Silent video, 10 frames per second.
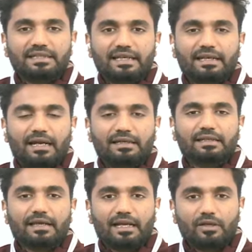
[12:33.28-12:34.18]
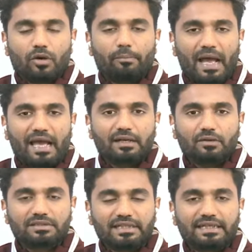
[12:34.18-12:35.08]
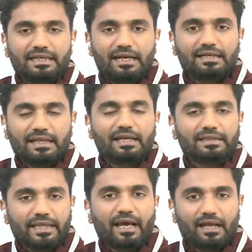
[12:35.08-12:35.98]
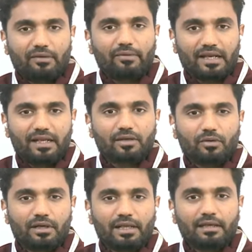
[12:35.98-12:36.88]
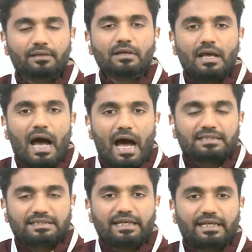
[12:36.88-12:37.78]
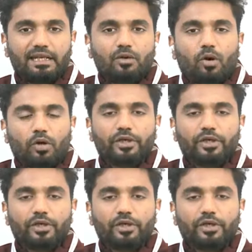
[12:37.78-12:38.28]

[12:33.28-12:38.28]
సిటీ లాంటిది కానీ ఒక బెంగళూరు సిటీ లాంటిది కానీ తయారు అవ్వాలనుకోండి ఆ సిటీని ఒక